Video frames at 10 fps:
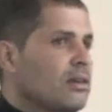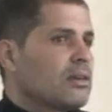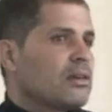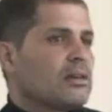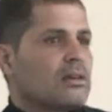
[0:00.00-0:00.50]

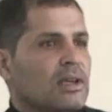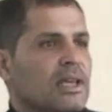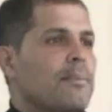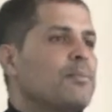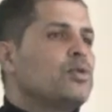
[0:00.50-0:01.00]
euh,
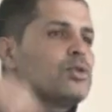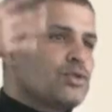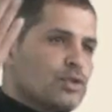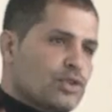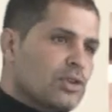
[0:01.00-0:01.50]
il a plus
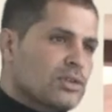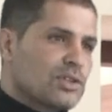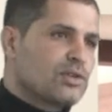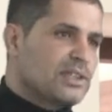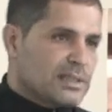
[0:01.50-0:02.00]
de
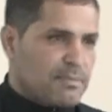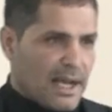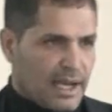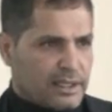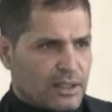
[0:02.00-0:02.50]
chances de
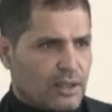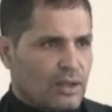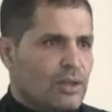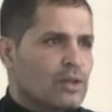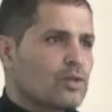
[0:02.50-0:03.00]
disparaître
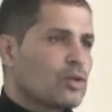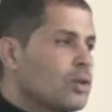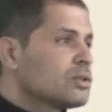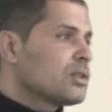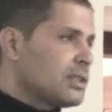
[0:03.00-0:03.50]
que
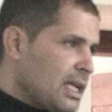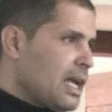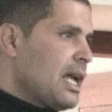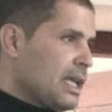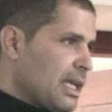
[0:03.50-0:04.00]
quand on
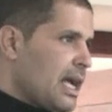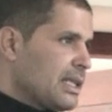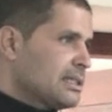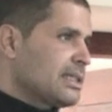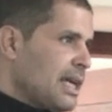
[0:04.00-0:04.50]
a un
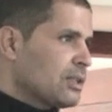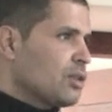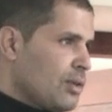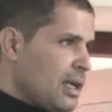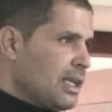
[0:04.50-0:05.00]
grade
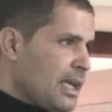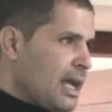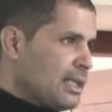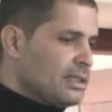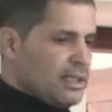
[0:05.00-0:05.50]
4 ou un
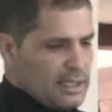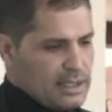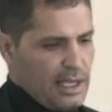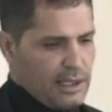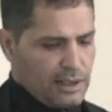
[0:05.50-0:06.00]
grade
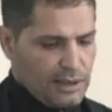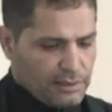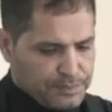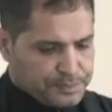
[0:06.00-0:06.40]
5.